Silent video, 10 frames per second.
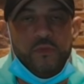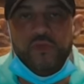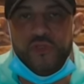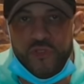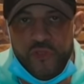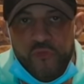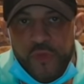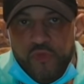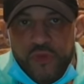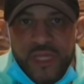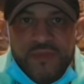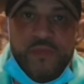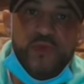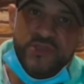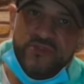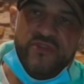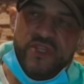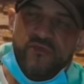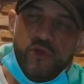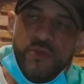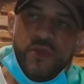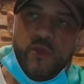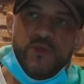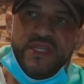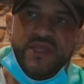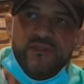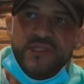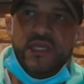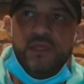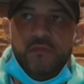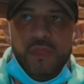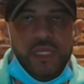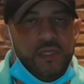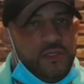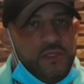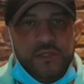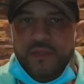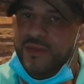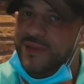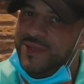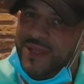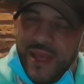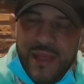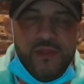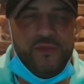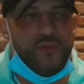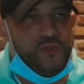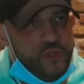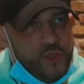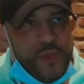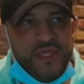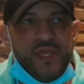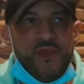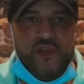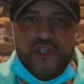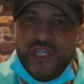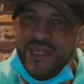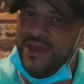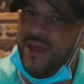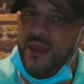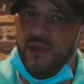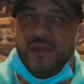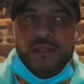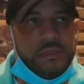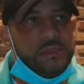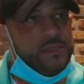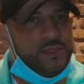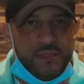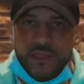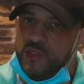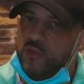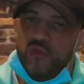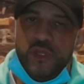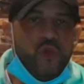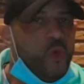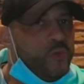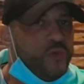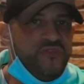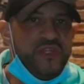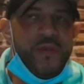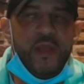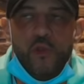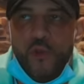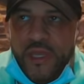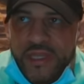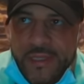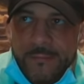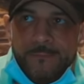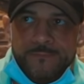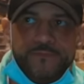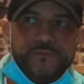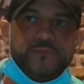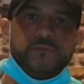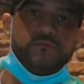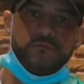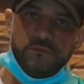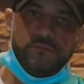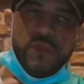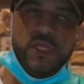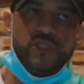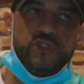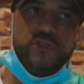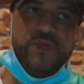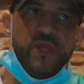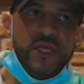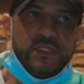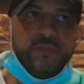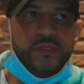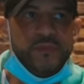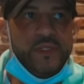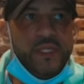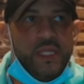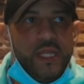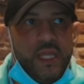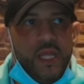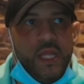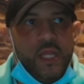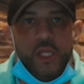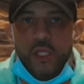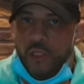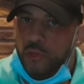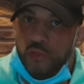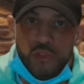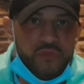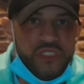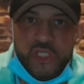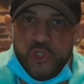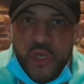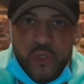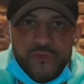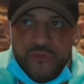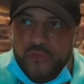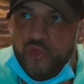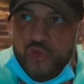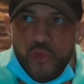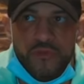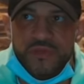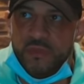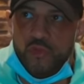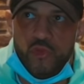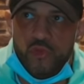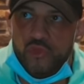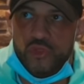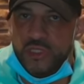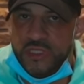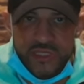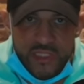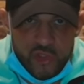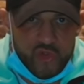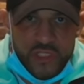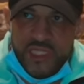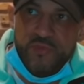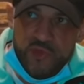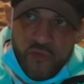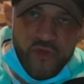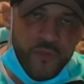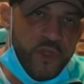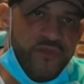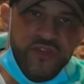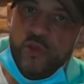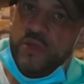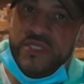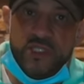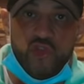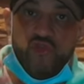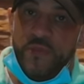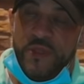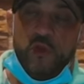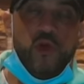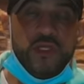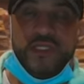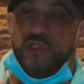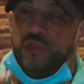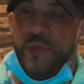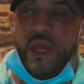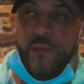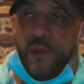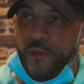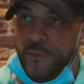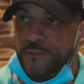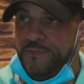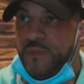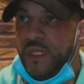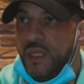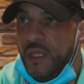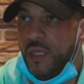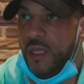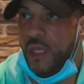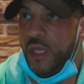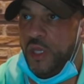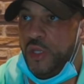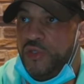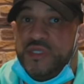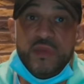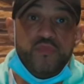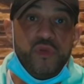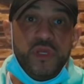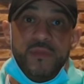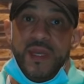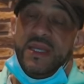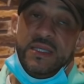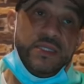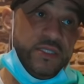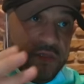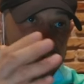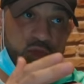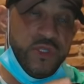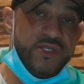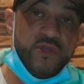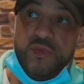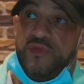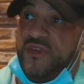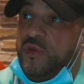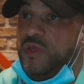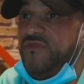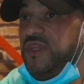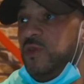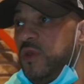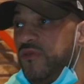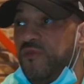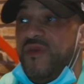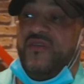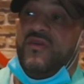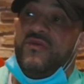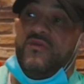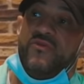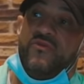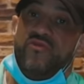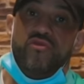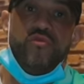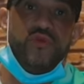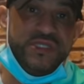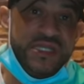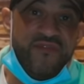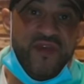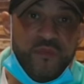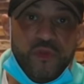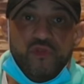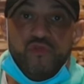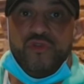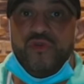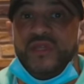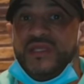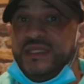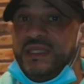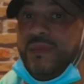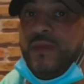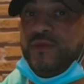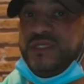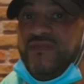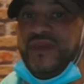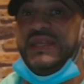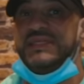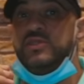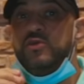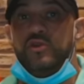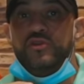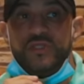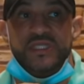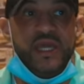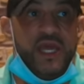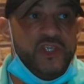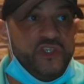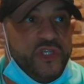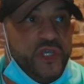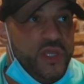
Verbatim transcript: De temps en temps, vous pouvez bourriner un petit peu si vous avez un niveau qui commence à être avancé, mais euh, ah, de manière euh, générale, si on bourrine trop longtemps, on finit par le regretter. J'en suis le meilleur exemple. Donc, charge cohérente, toujours. C'est ce que je vous ai dit plusieurs fois pendant la vidéo et c'est ce que je vous répète encore, c'est super important. Euh, deuxième point, bah, euh, ce qu'on a dit en début de vidéo, et vous m'avez vu bosser avec pendant tout le temps, n'hésitez pas à bosser avec les sangles de tirage.